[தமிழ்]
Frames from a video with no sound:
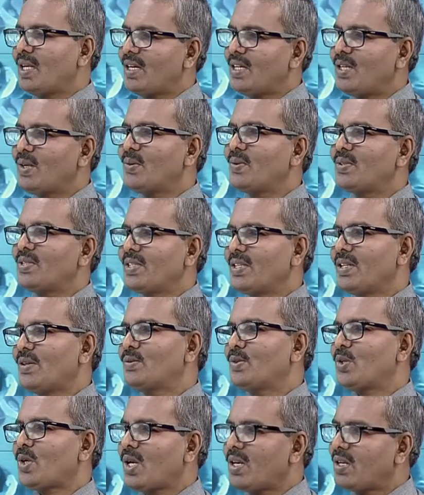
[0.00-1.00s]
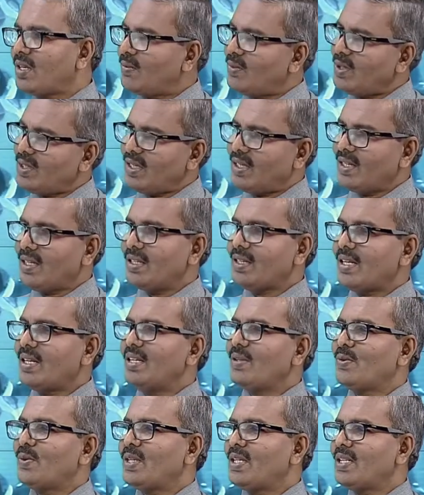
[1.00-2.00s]
இளநீ குடிச்சிங்கன்னா ஜோரம் இருக்கும்போது தண்ணி
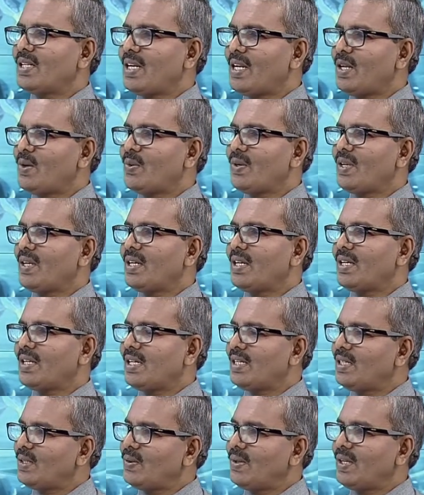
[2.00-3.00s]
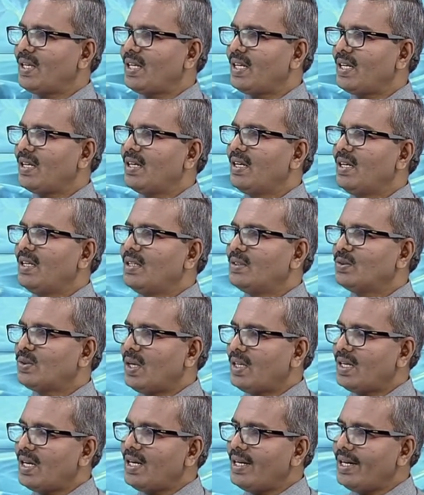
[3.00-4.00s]
தண்ணி குடிங்க நிறைய குடிங்க இளநி குடிங்க ஸோ
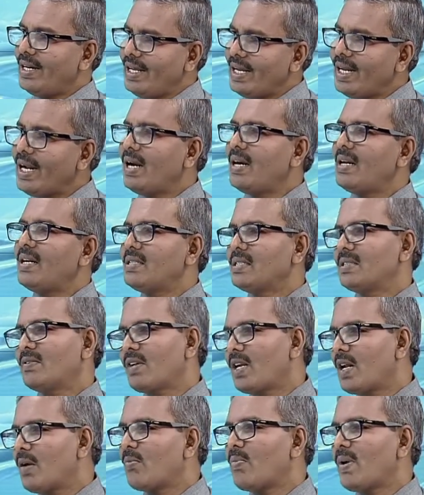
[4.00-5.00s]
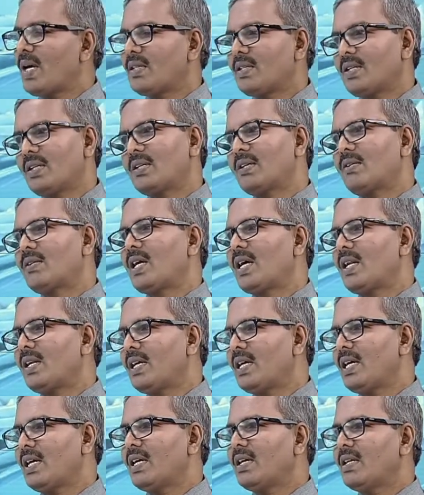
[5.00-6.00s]
அதனால் டீஹைட்ரேஷன் வராமல்
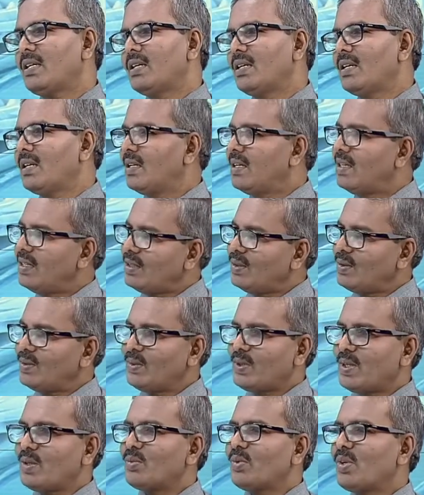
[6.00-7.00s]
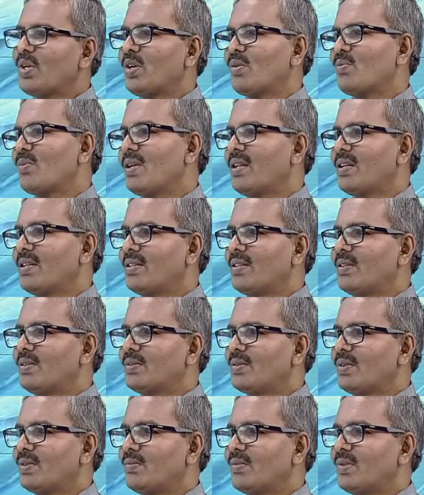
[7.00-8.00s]
பார்த்துக்கிட்டோனாலே உடம்பு நார்மலாக
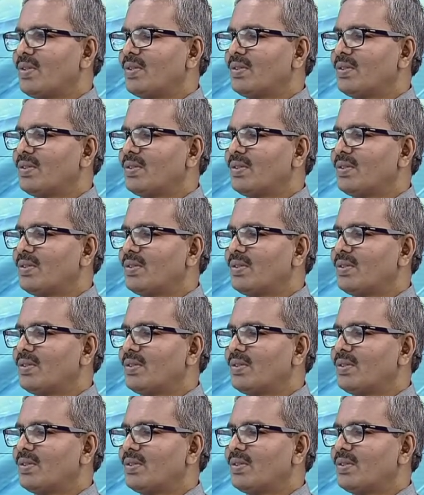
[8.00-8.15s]
இருக்குன்னு சொல்ல முடியும்